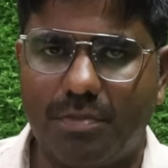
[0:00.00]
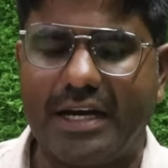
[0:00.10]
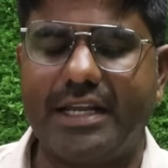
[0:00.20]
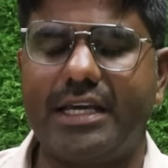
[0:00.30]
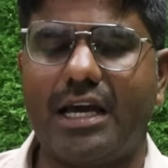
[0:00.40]

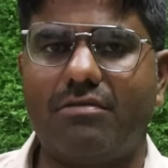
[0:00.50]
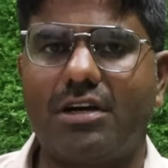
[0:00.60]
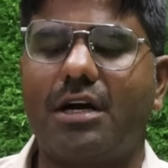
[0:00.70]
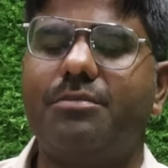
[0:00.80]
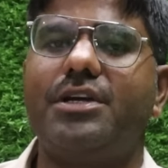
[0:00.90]
पानी की
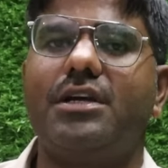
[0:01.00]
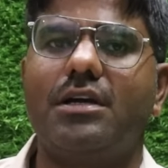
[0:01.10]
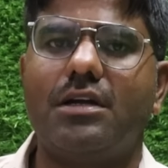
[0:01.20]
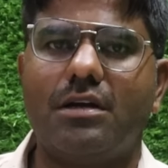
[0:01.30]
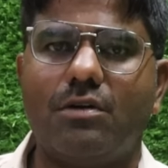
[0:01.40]
आवक अभी
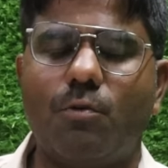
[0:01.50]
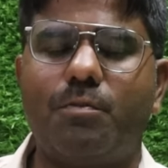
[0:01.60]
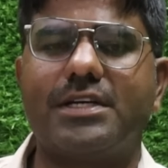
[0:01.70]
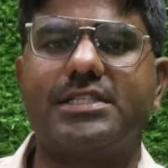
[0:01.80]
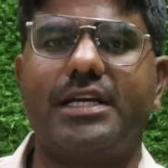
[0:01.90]

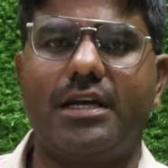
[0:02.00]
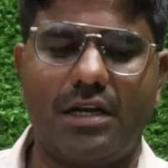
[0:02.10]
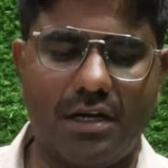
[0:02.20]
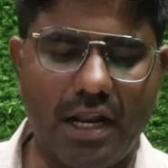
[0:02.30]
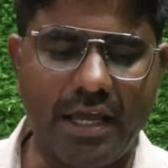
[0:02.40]
ऊपर से
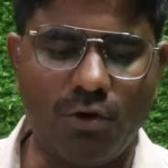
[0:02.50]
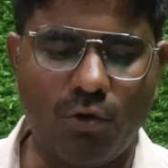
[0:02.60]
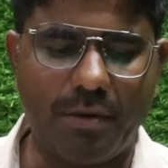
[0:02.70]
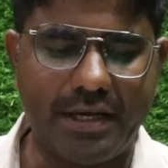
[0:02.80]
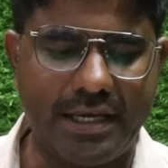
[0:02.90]
नहीं
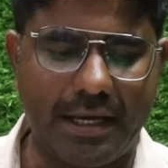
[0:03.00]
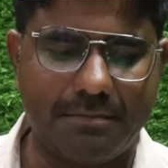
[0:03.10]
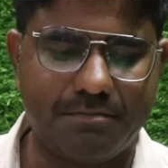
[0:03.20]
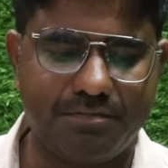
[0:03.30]
हो पाई है